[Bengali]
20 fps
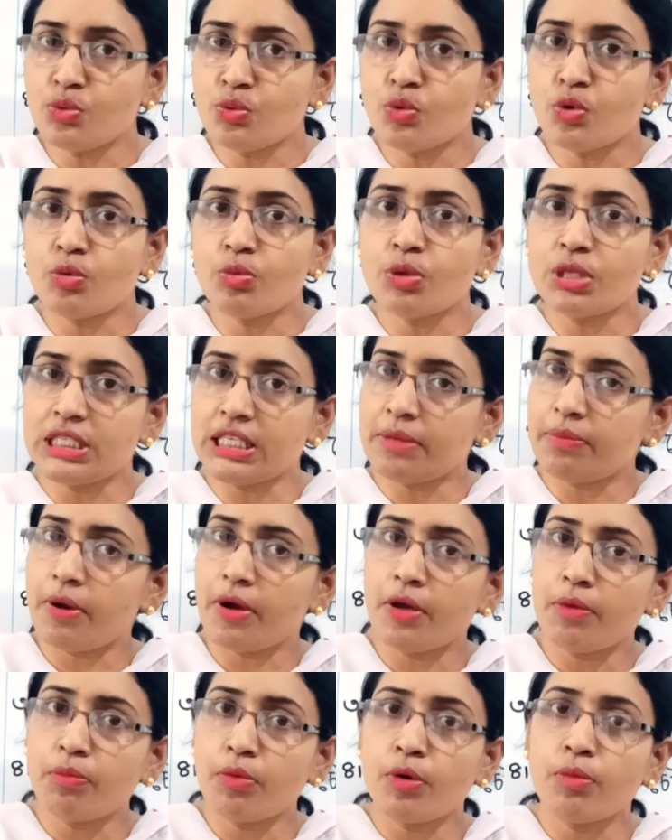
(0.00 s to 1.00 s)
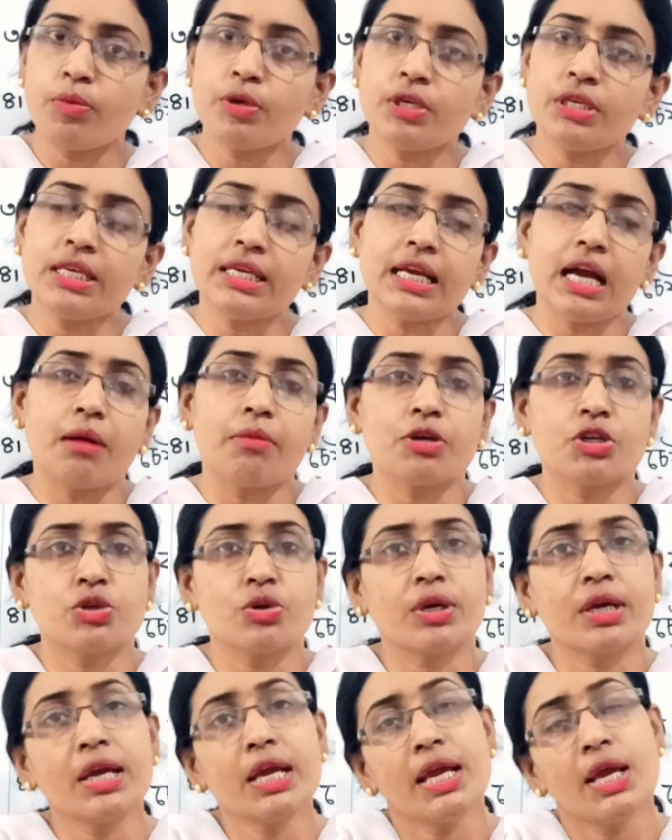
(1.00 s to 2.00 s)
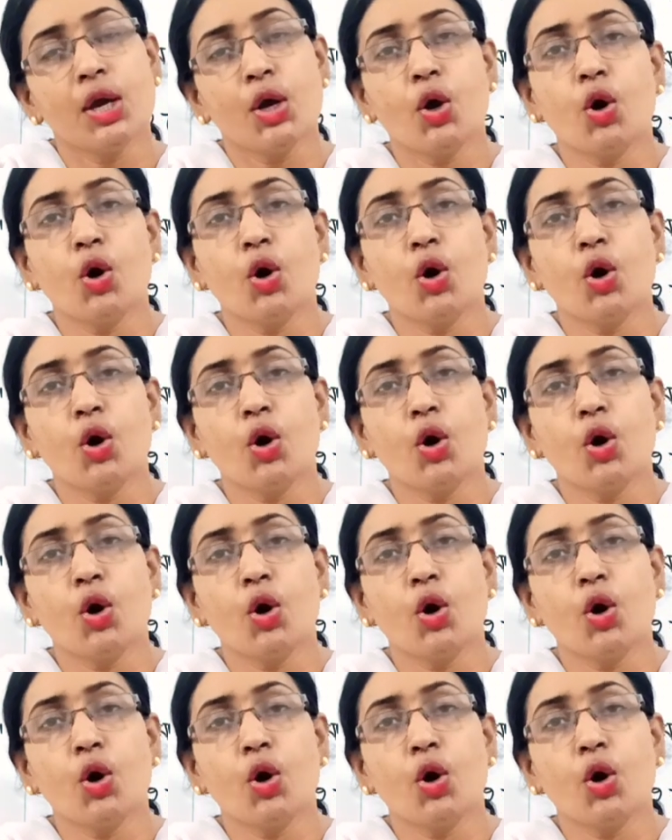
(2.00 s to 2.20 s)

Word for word: শুরু করব যেভাবে বলবো ঠিক আমার সঙ্গে